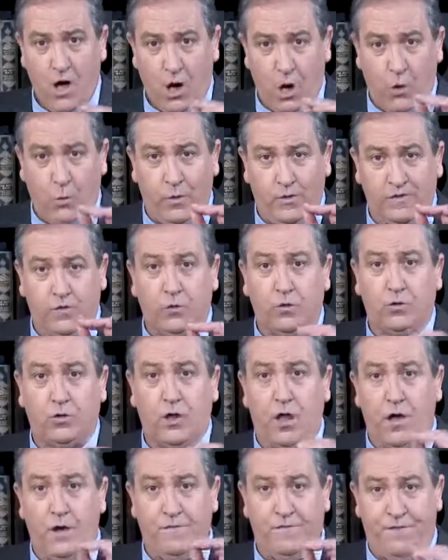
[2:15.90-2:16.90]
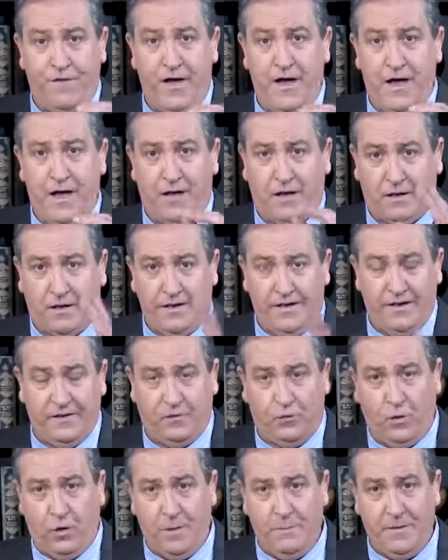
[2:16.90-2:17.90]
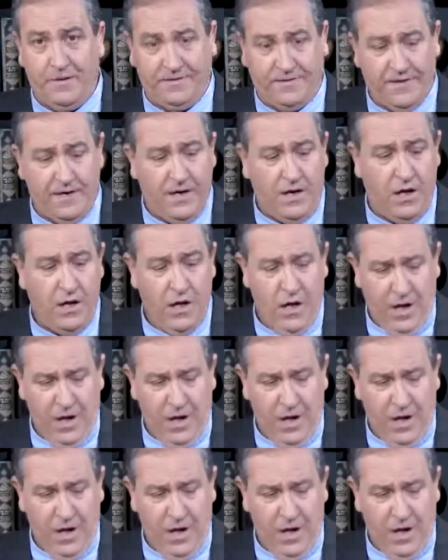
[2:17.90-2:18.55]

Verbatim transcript: هو سلطان فائق ليسوع المسيح